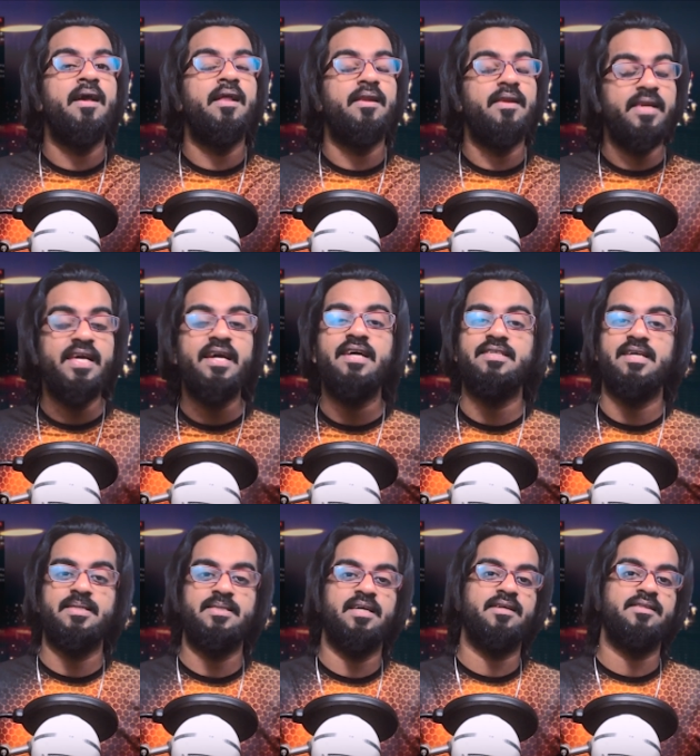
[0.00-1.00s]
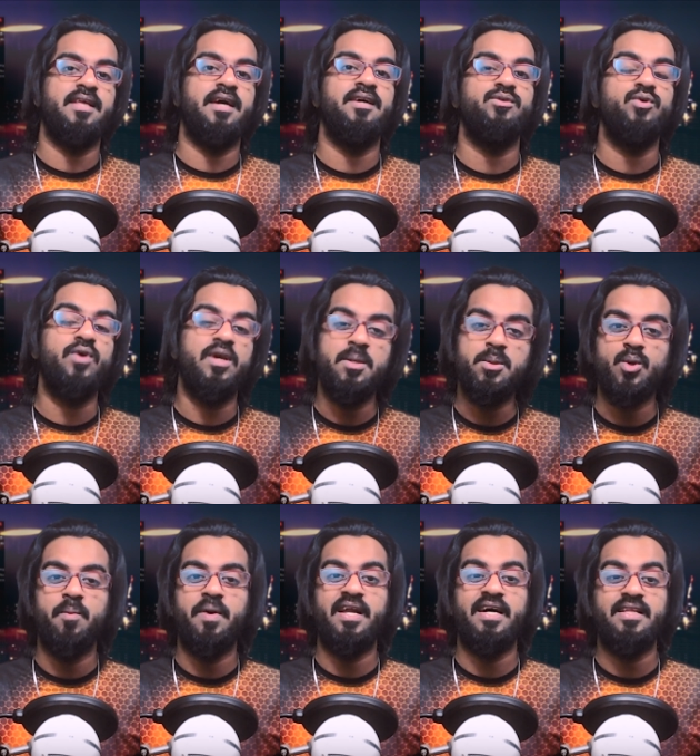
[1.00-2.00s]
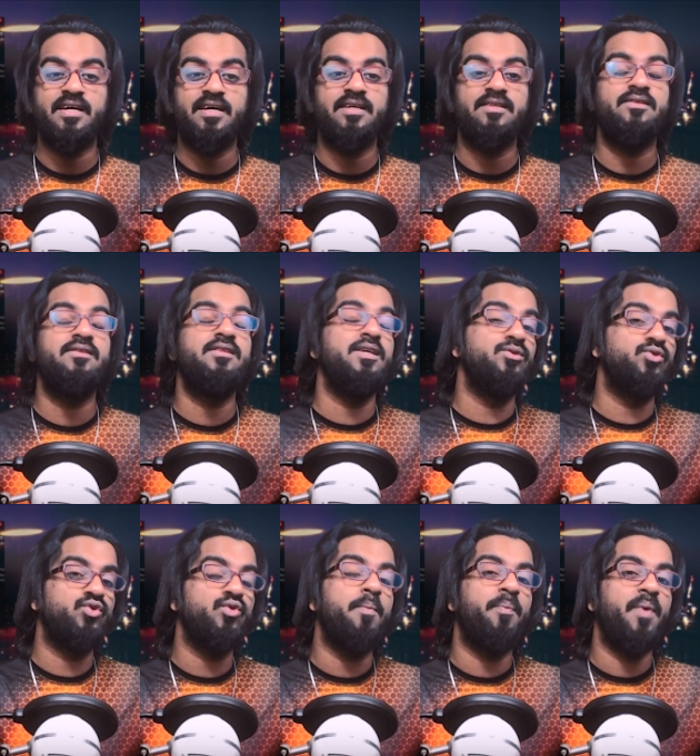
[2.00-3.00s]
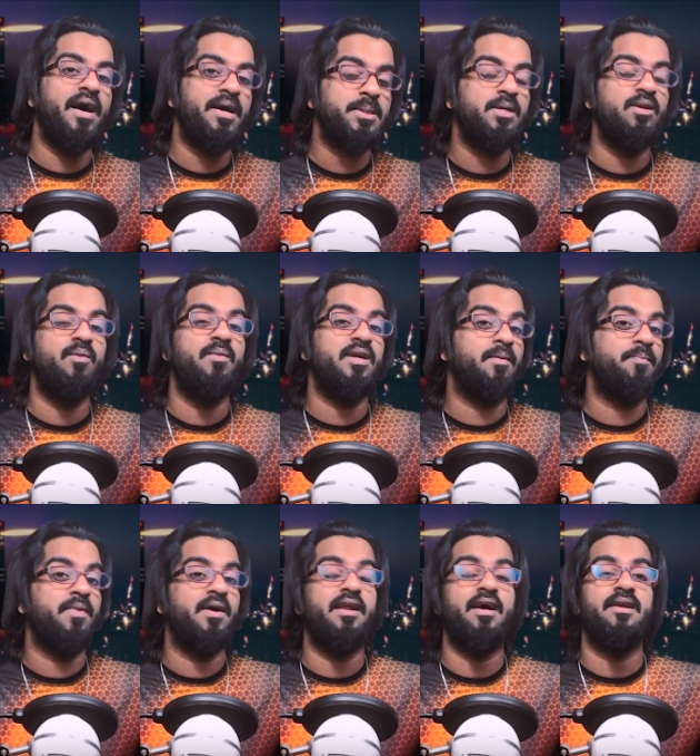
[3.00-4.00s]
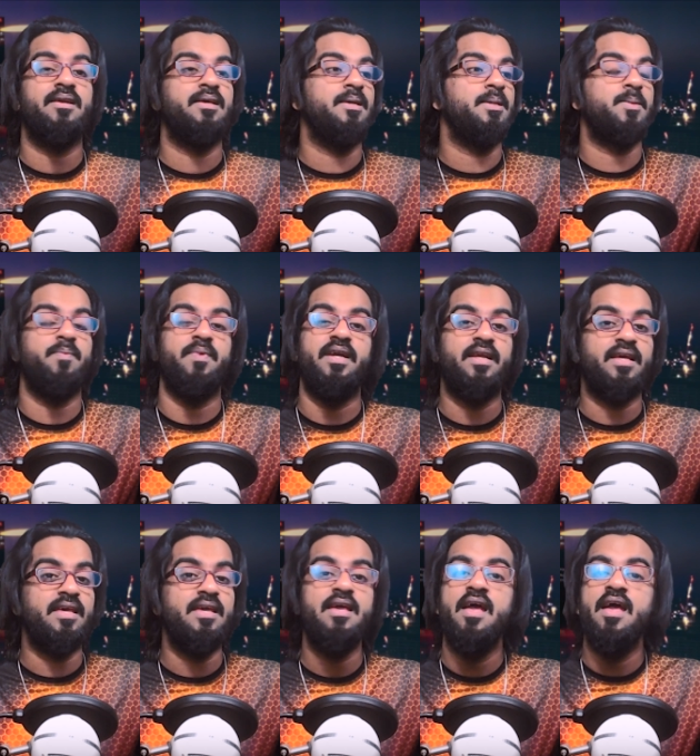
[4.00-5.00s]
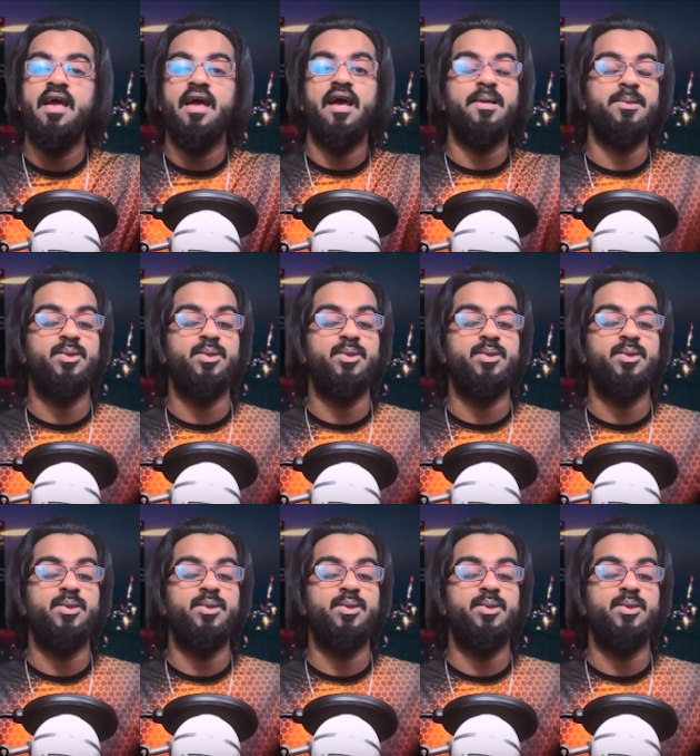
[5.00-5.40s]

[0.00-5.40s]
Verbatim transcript: लिया जा सकता है जो कि इसको बना देगा 305 किलोमीटर पर आर की स्पीड की एस